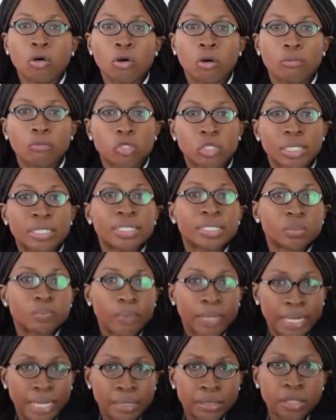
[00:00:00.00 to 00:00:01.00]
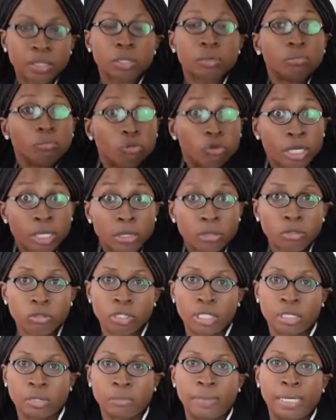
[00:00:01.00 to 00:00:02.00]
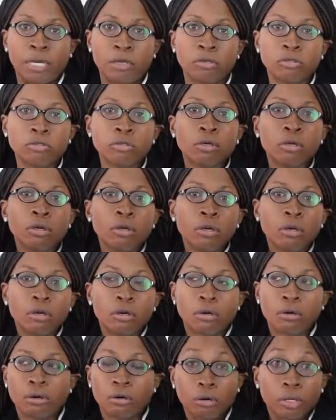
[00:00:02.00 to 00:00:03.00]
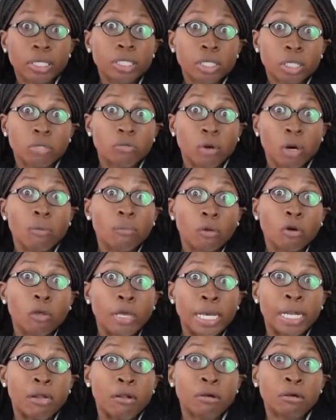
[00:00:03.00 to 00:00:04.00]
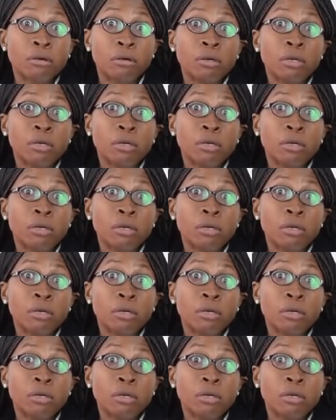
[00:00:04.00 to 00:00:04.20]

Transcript: con muchas esperanzas y muy entusiasmados con, este nuevo modelo.